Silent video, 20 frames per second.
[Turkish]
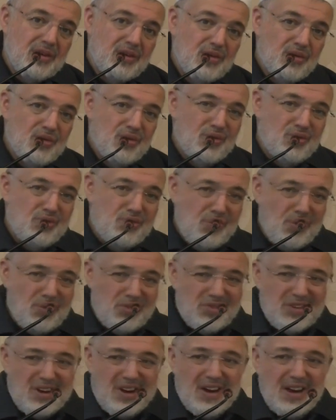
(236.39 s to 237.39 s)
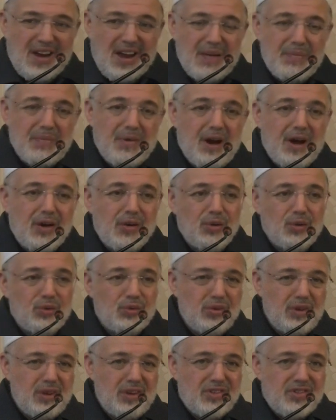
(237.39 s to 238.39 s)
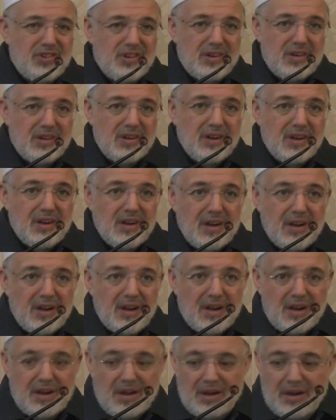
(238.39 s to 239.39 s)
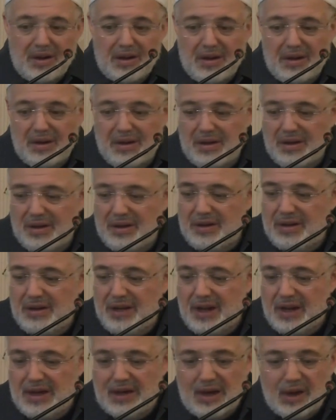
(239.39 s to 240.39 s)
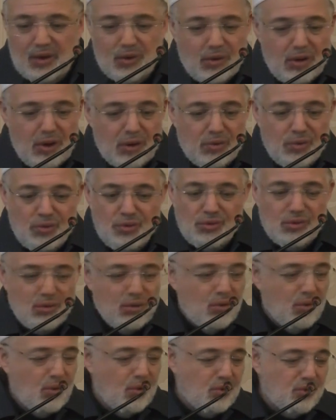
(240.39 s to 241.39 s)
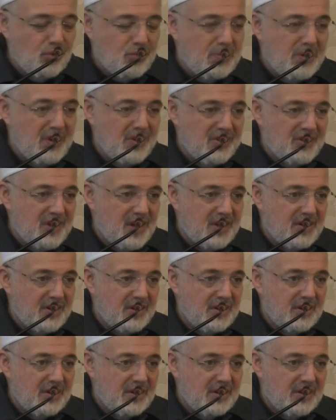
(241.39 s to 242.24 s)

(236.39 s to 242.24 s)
Çünkü çokça hemhal olduğu için e, yerine göre düzgün konuşmazlar.